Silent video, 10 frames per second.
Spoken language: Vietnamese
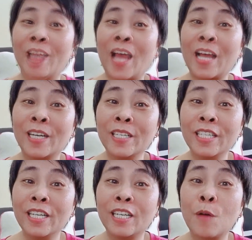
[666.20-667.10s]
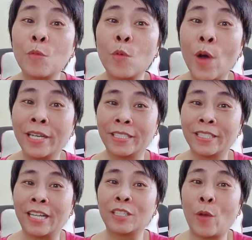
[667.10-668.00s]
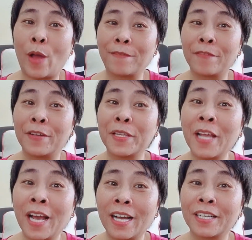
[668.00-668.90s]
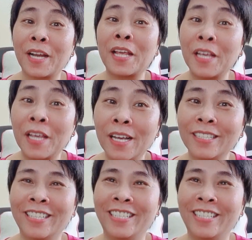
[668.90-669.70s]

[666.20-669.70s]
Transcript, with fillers: tha thứ nhưng không quên thỉnh thoảng mới phải nhắc đầy nghiến